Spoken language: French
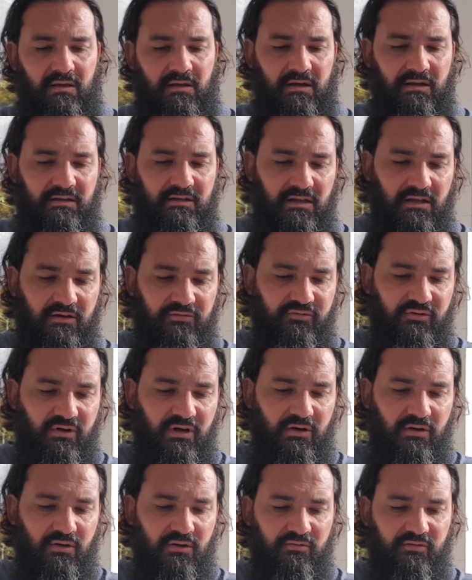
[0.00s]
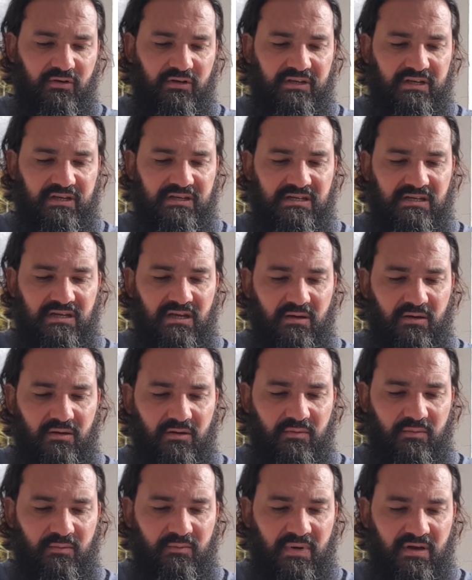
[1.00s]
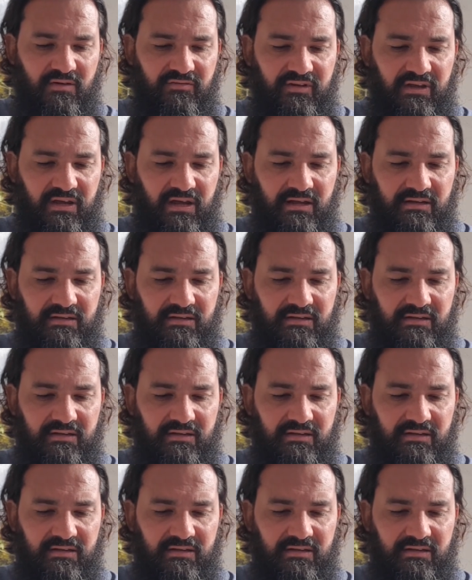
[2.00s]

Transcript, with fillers: La dernière fois, euh, votre reading m'avait